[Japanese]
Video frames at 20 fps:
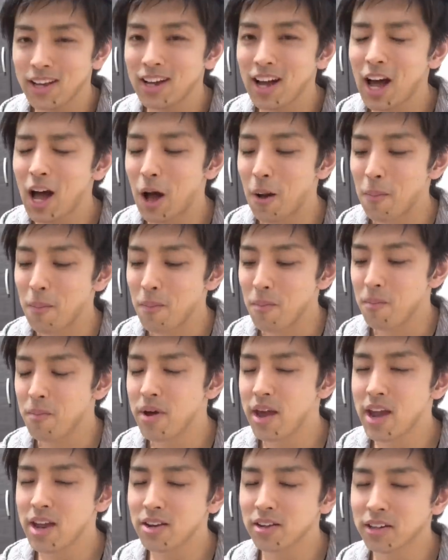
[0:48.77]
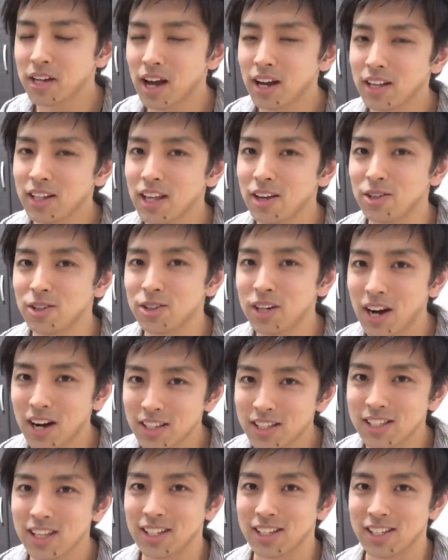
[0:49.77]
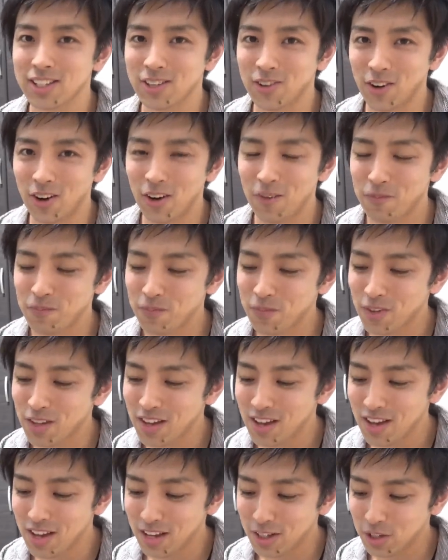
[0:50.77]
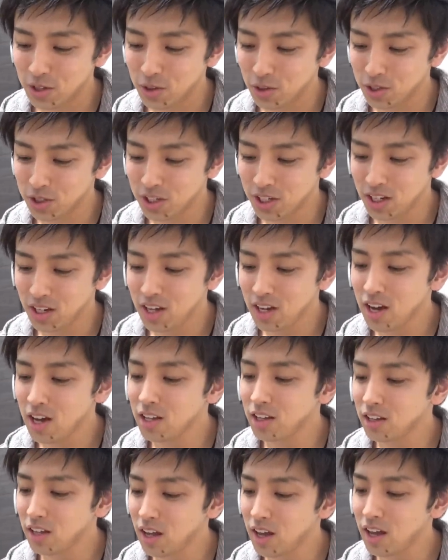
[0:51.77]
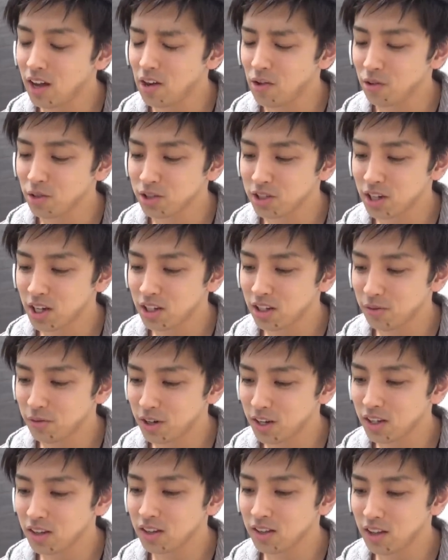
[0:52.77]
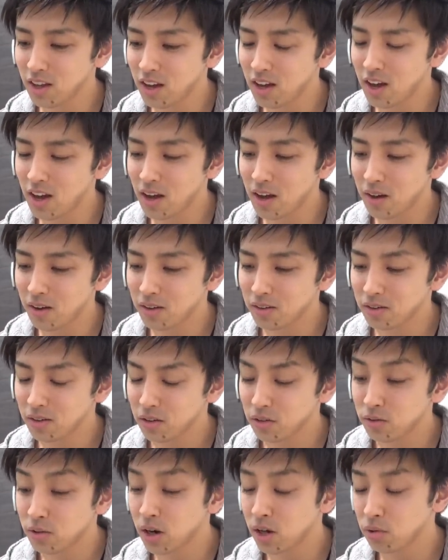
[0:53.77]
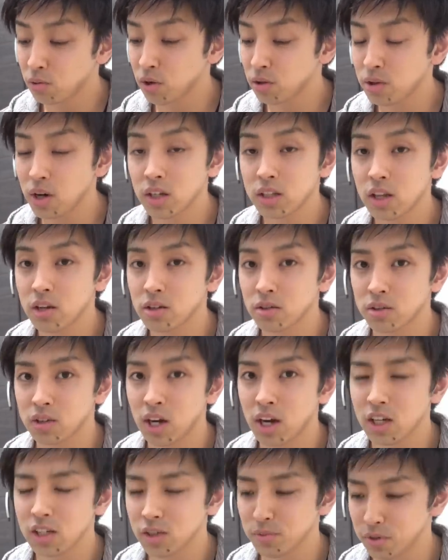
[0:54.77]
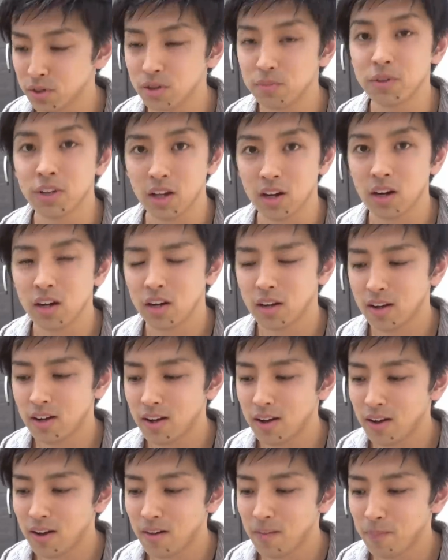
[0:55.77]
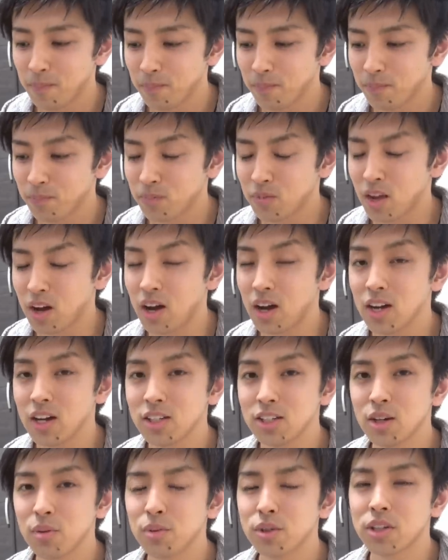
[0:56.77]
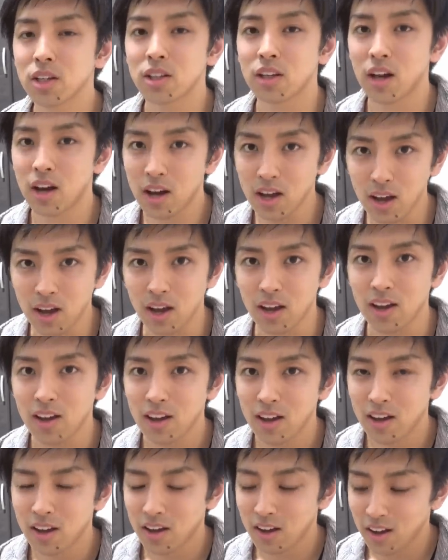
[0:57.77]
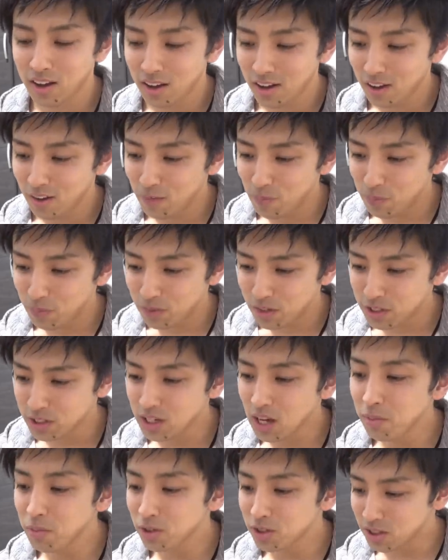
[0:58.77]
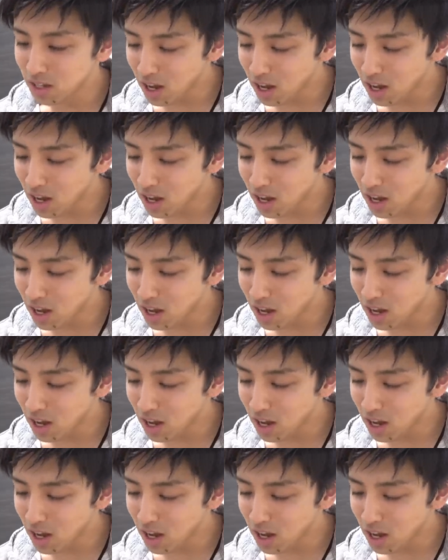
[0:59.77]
れがメルカリで売られてたんですよ。今日知り合いにね、教えてもらって、うわ、これ売られてるけど大丈夫みたいな。大丈夫じゃない。しかも